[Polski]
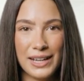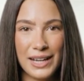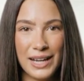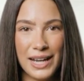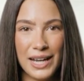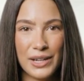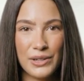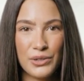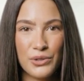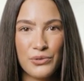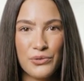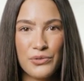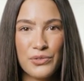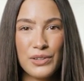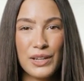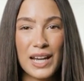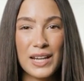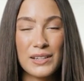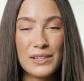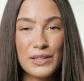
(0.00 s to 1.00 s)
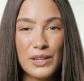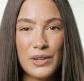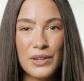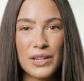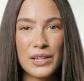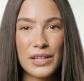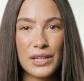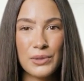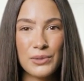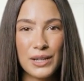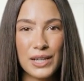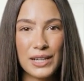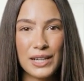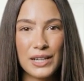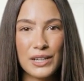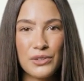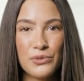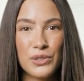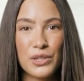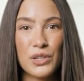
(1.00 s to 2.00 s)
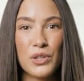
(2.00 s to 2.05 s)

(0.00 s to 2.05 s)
klientów na stronach internetowych